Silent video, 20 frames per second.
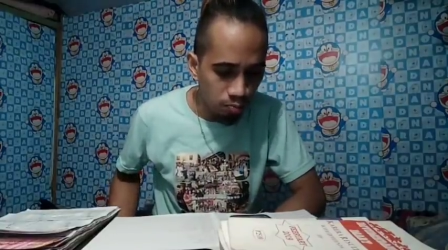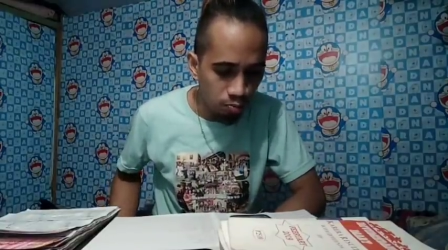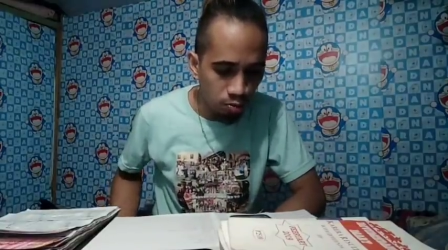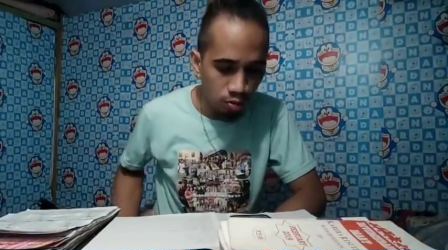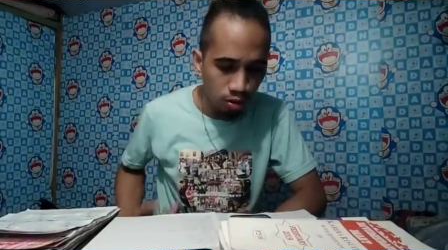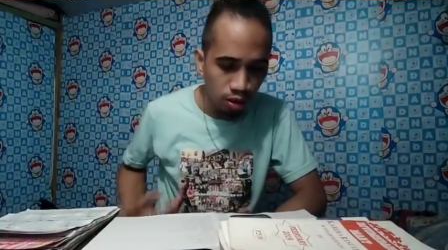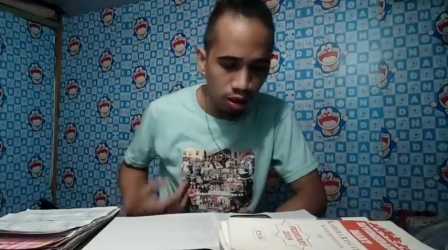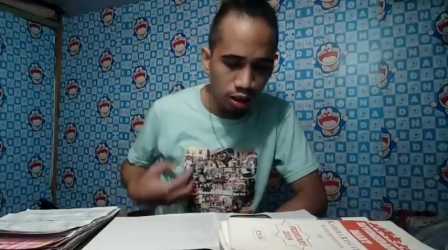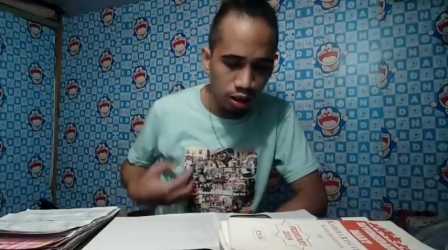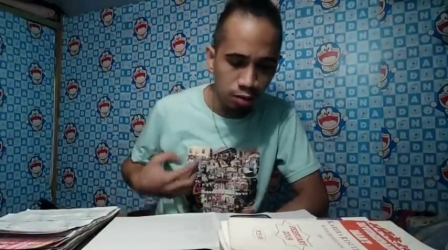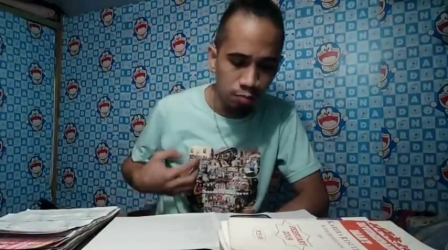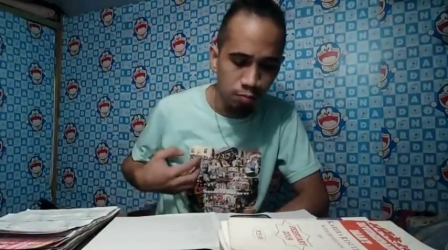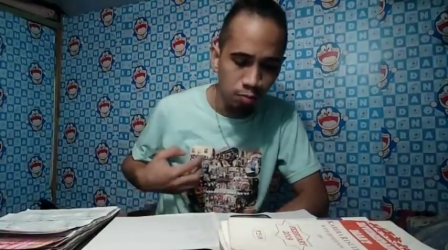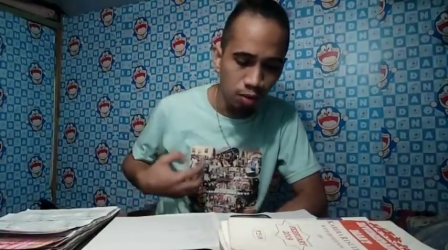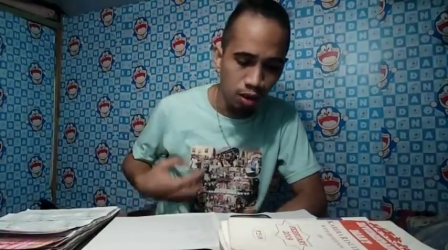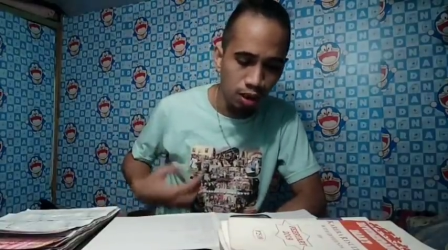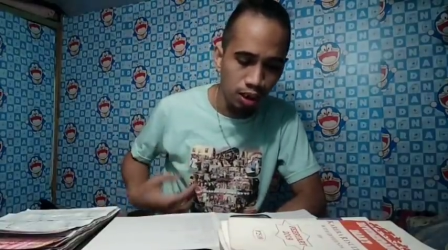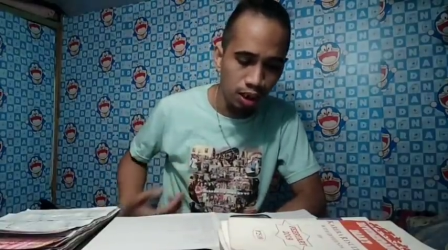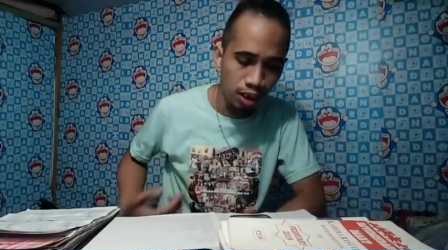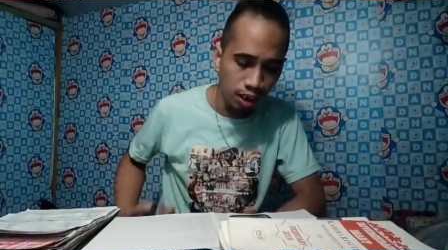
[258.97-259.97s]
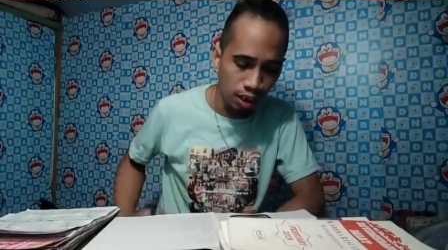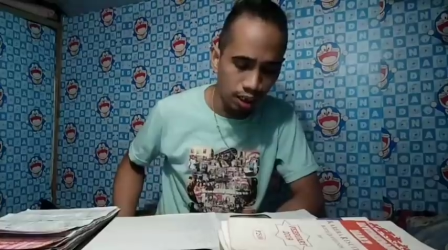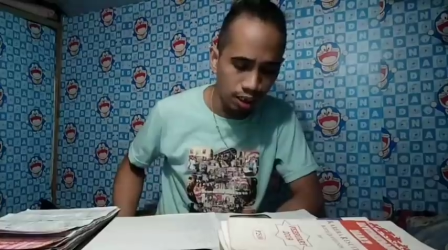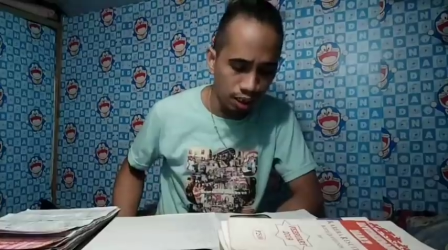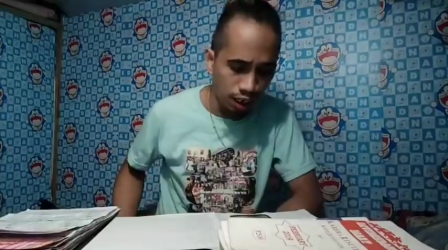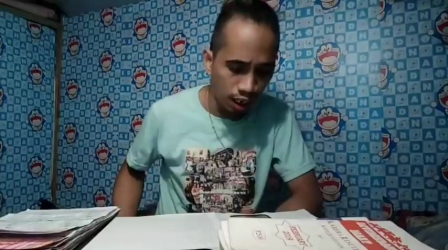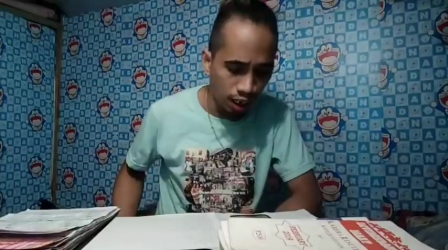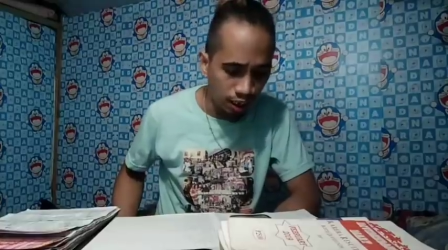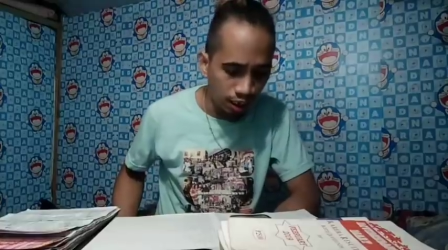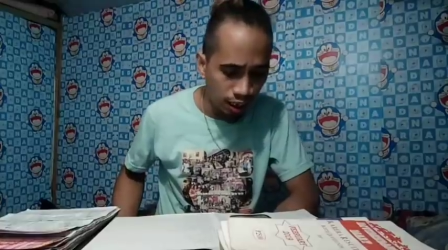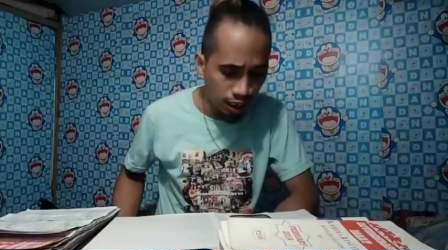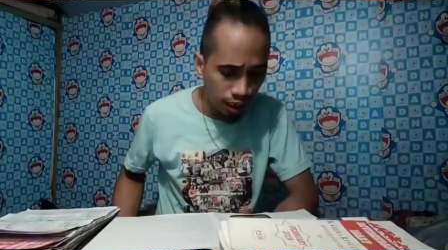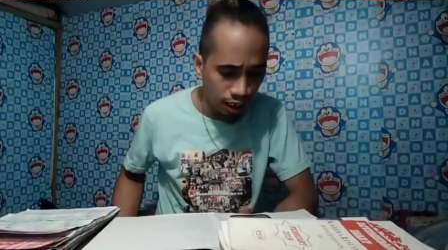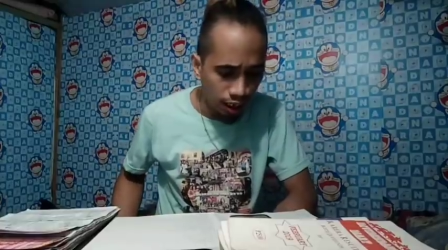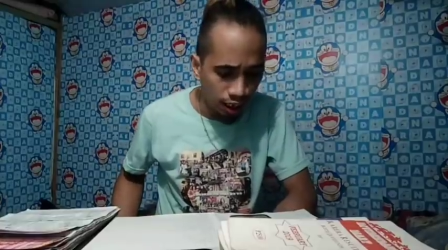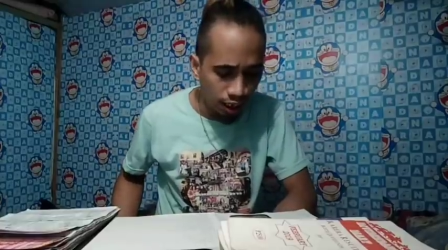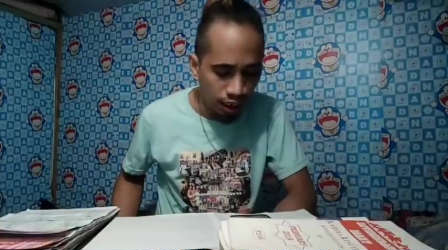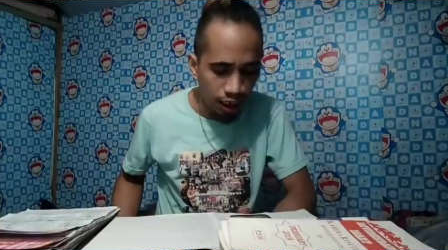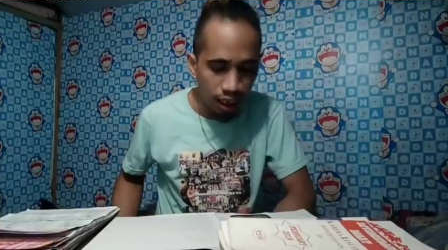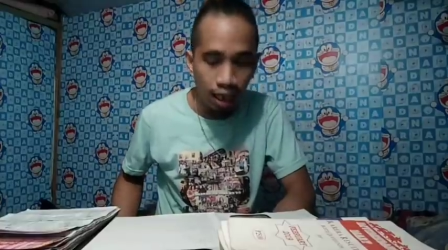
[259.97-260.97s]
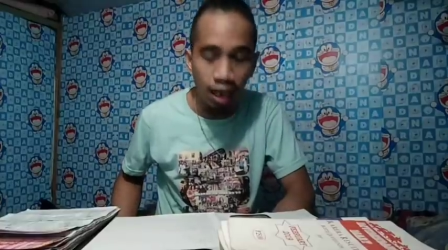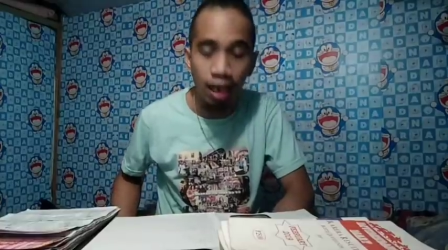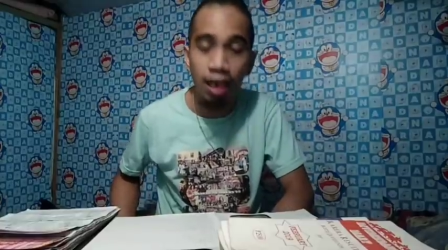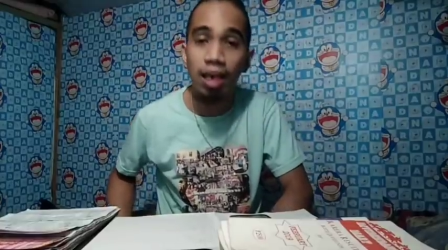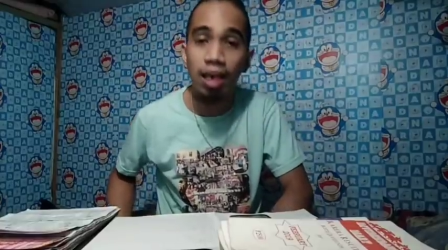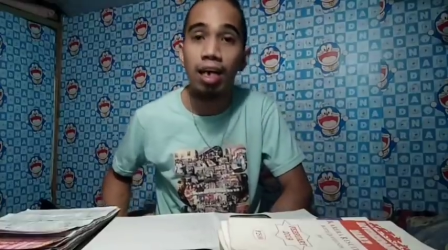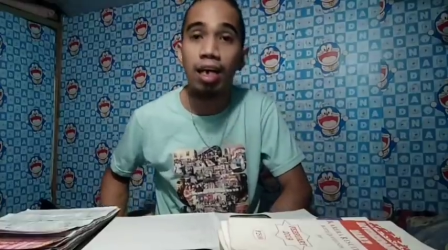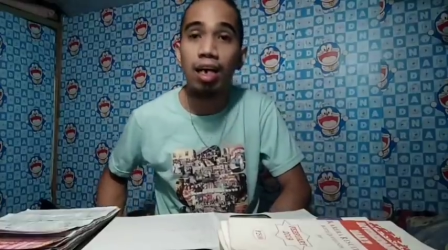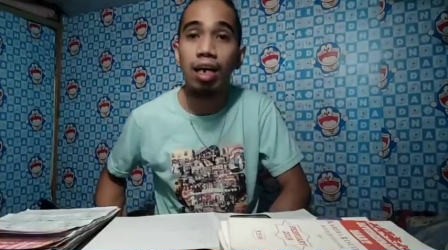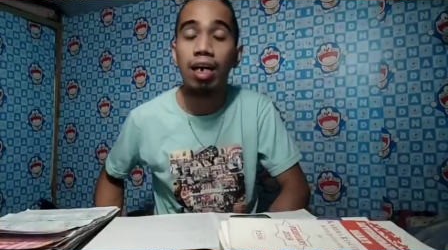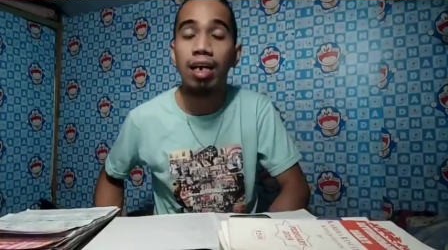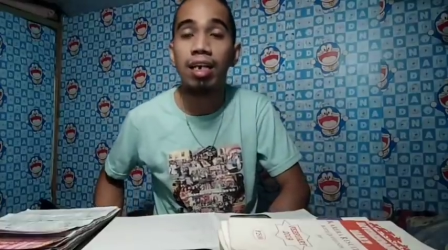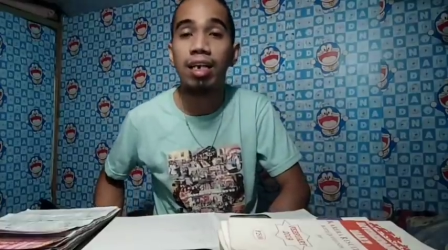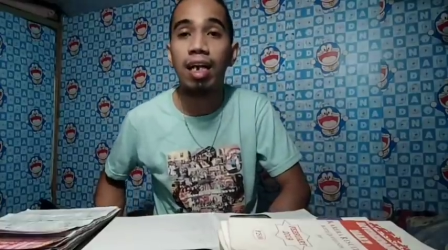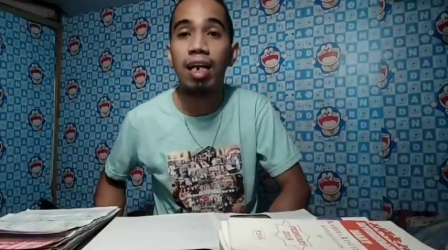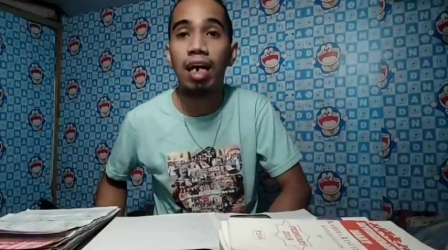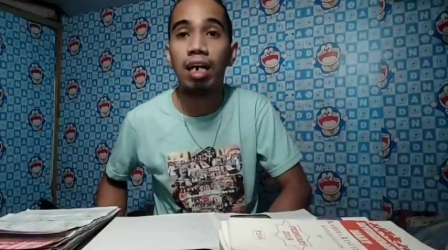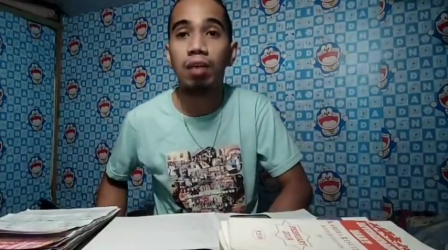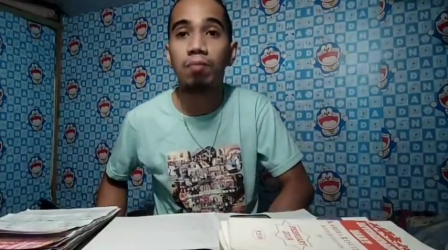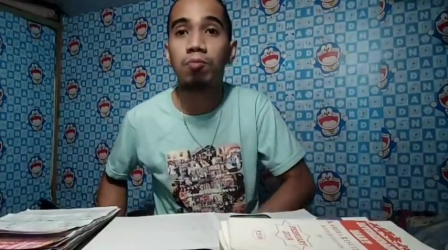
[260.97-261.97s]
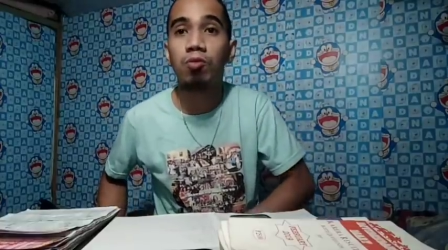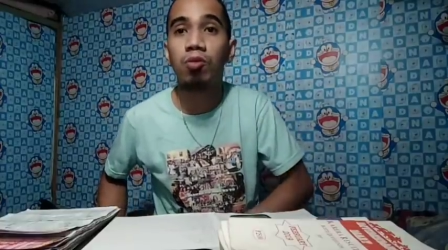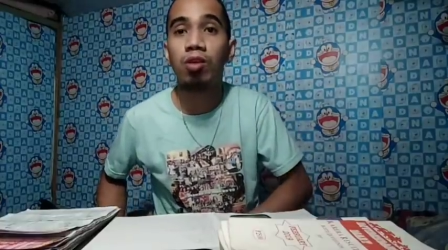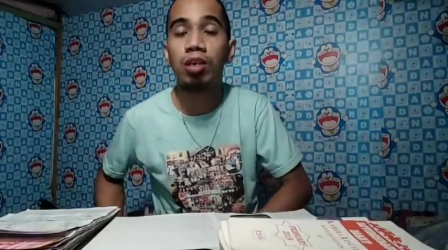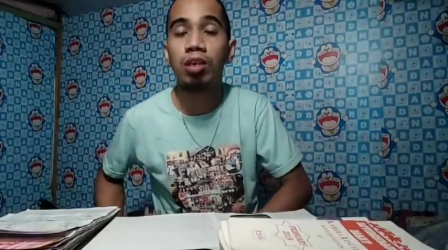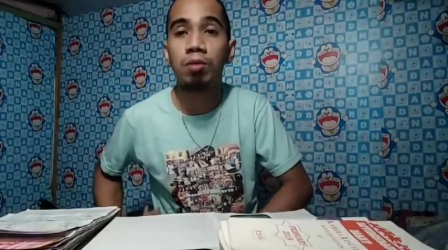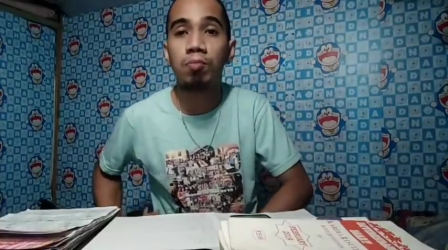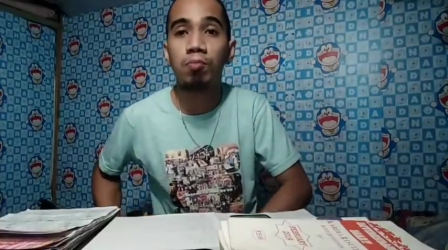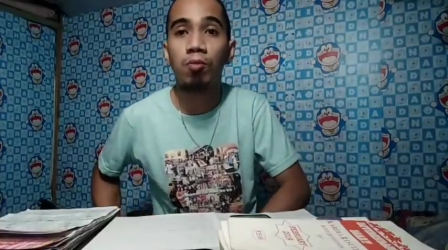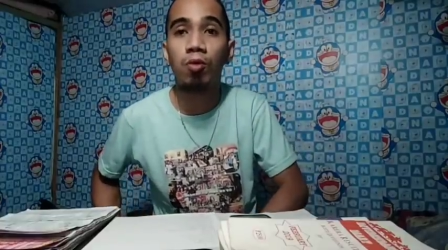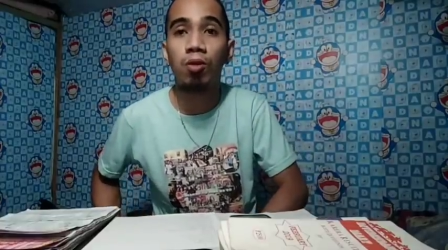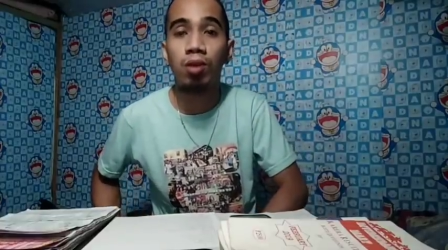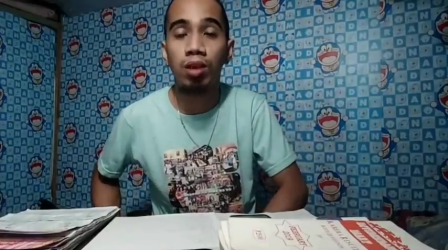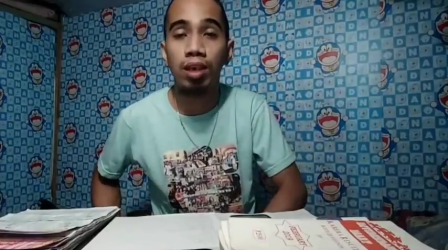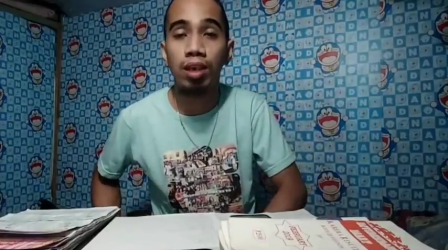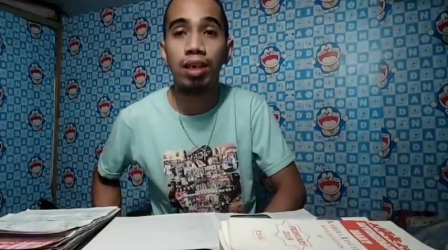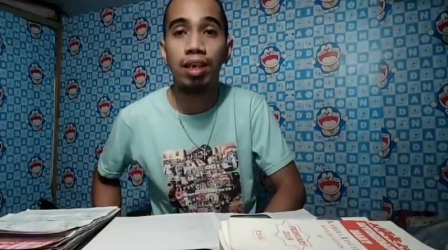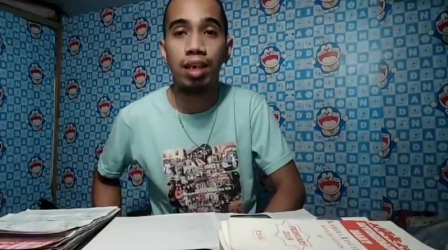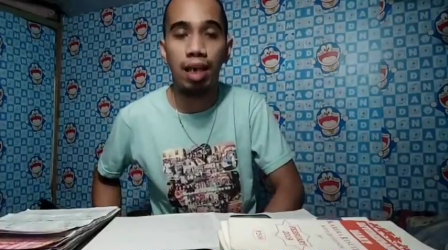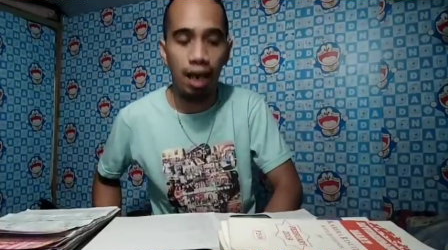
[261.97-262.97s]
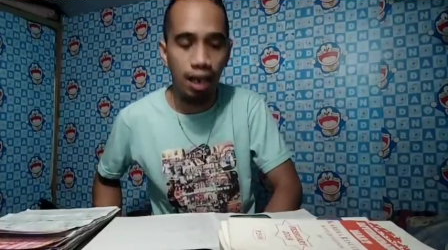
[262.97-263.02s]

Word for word: full gates po at ang ating karera eh, lahat po is 1400.